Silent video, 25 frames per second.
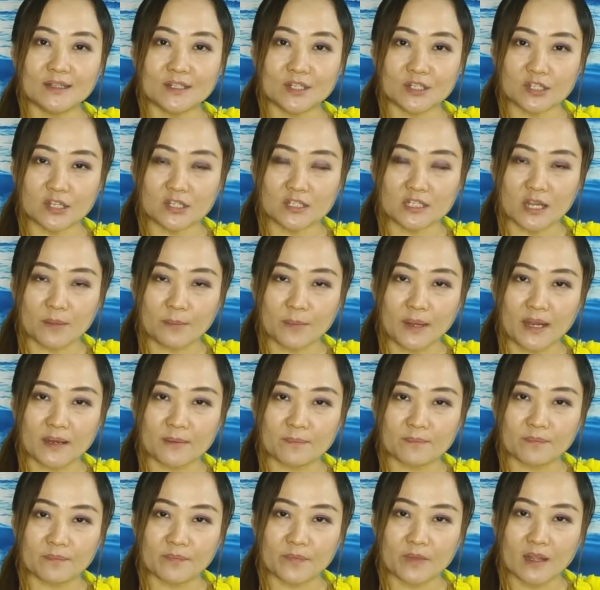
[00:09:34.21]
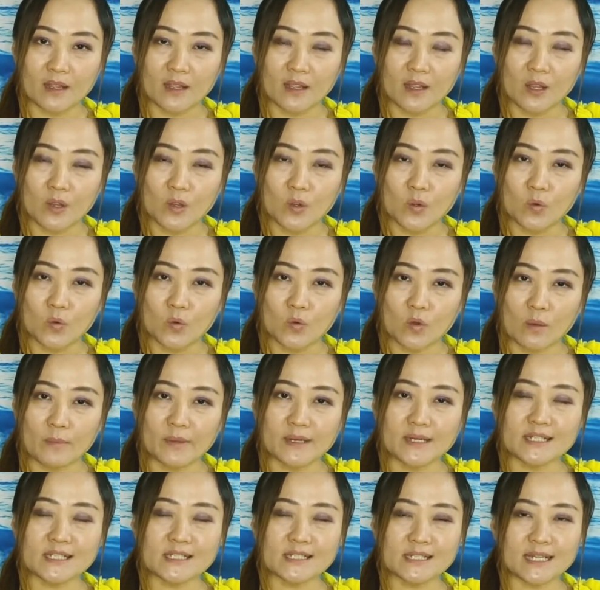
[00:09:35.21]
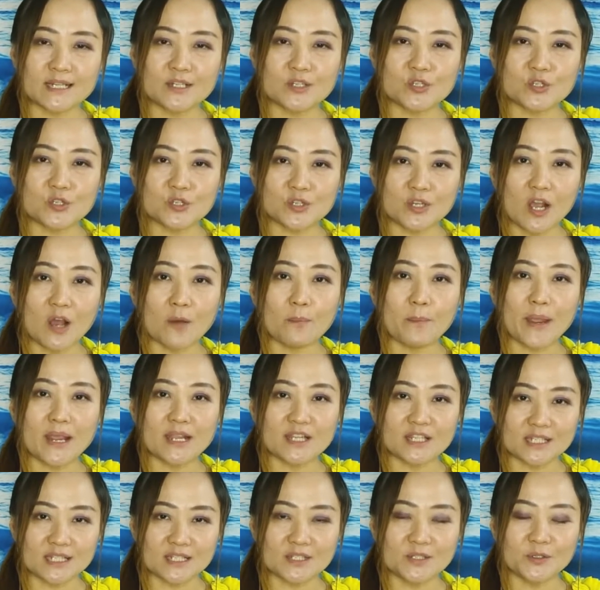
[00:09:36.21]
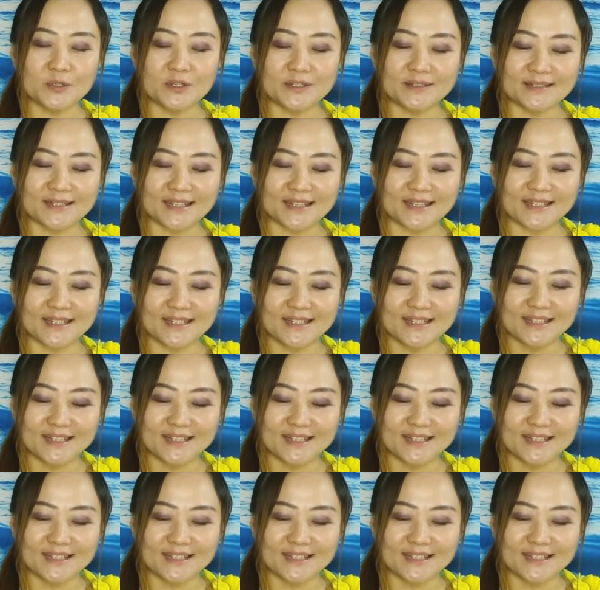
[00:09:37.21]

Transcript: 弟兄姐妹，我们的心需要被滋润的，